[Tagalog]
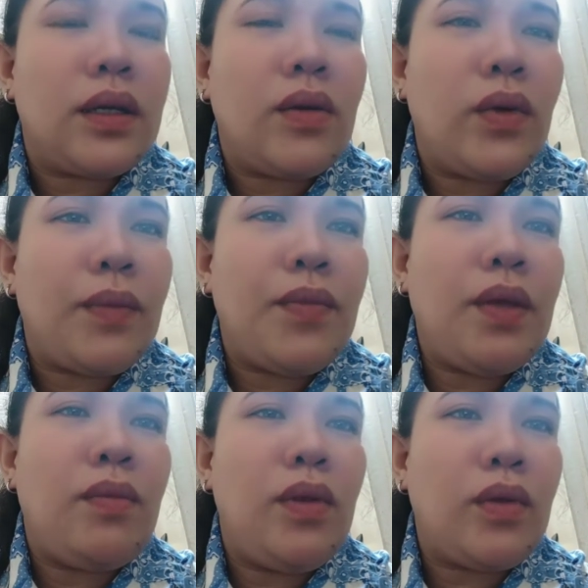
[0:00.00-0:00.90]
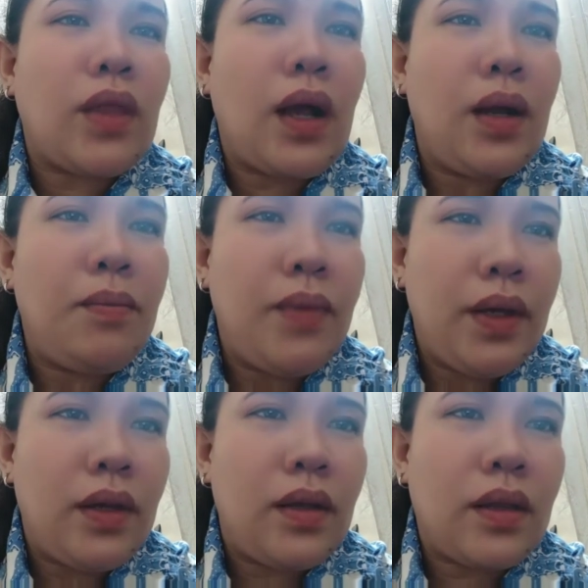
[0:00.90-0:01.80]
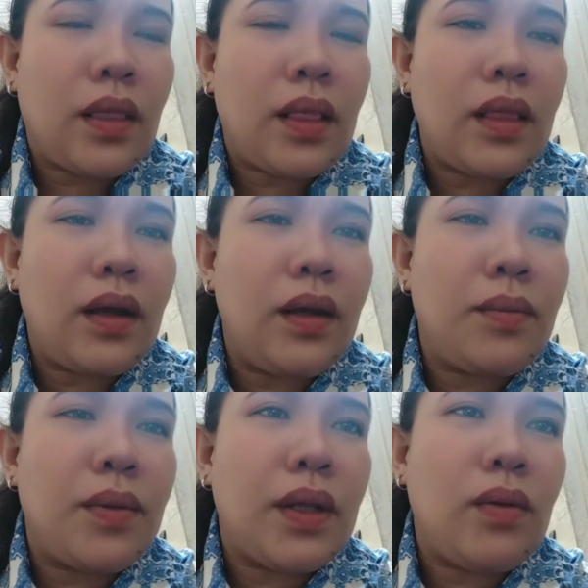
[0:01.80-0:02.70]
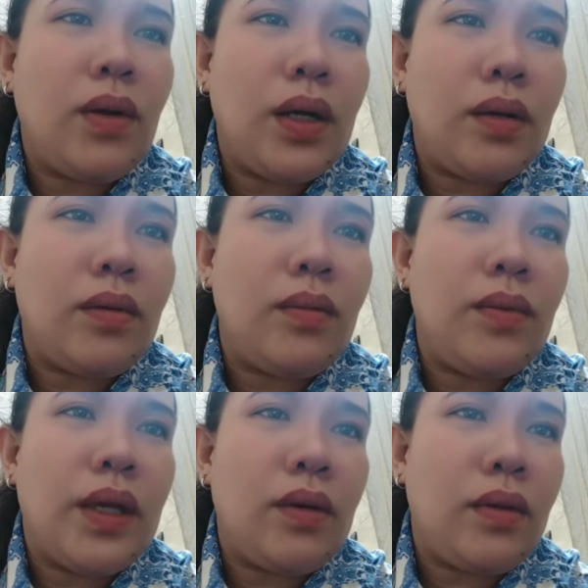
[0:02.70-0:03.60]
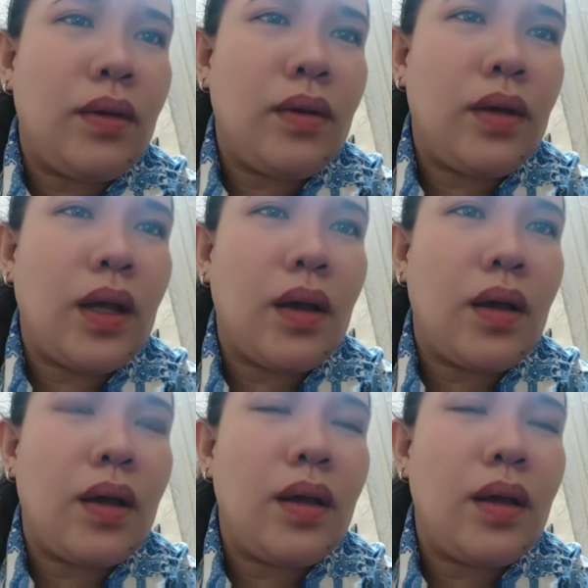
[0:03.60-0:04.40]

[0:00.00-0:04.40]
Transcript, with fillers: OFW tanggapin tanggapin kung anong meron na